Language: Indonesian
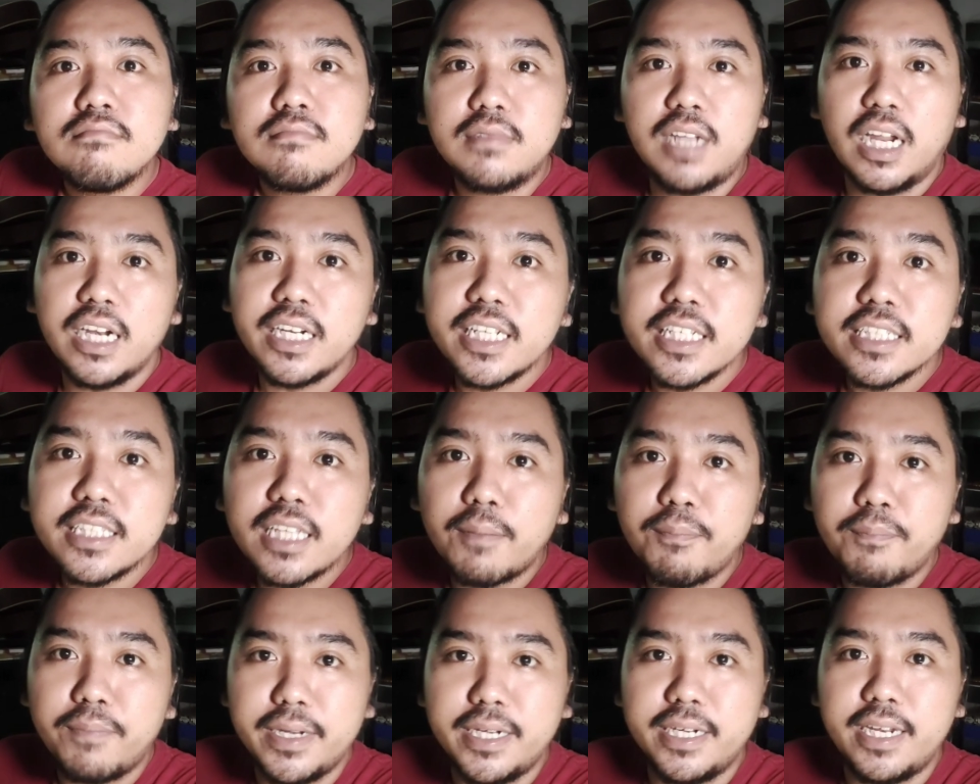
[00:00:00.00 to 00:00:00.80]
Dan
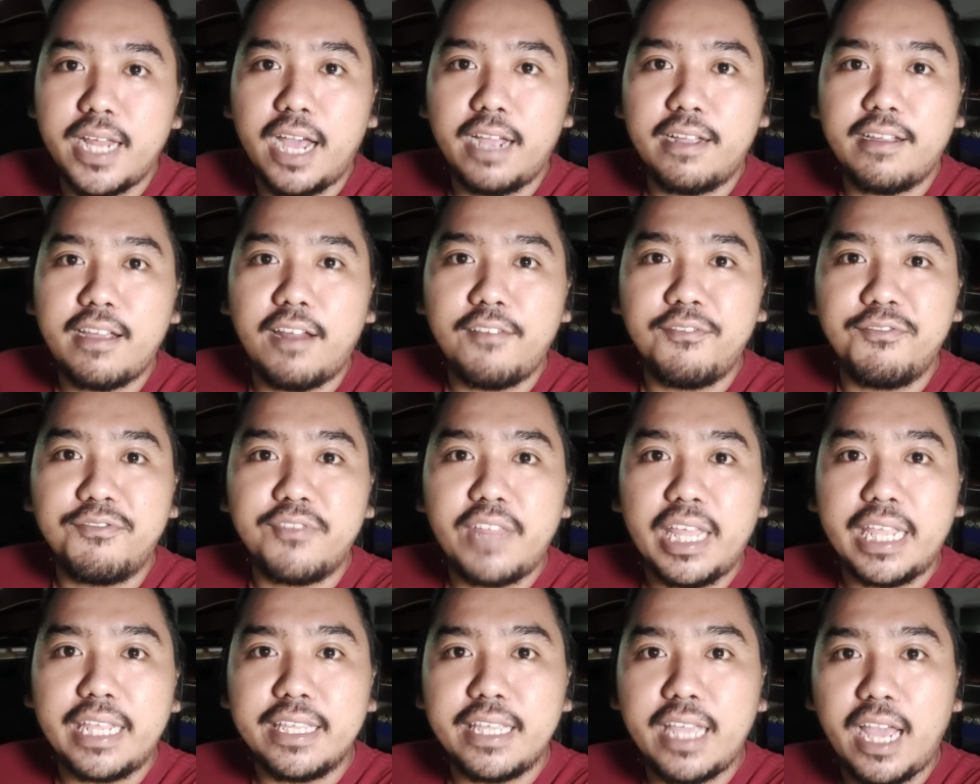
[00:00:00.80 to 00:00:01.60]
kita pindahkan
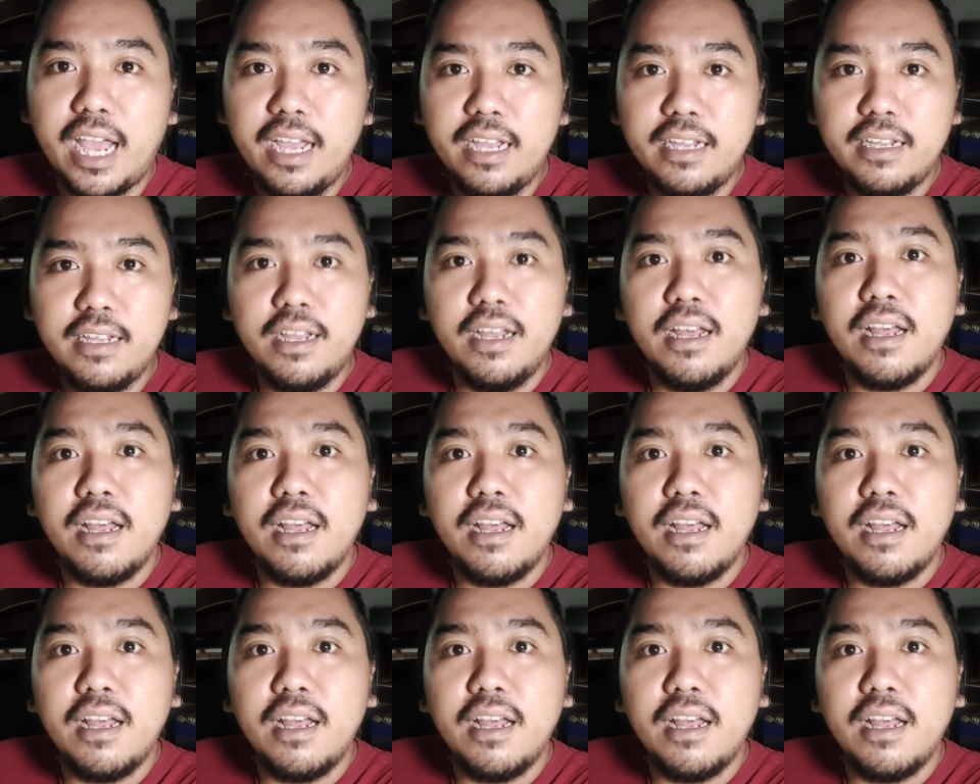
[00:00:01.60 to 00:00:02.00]
tanknya.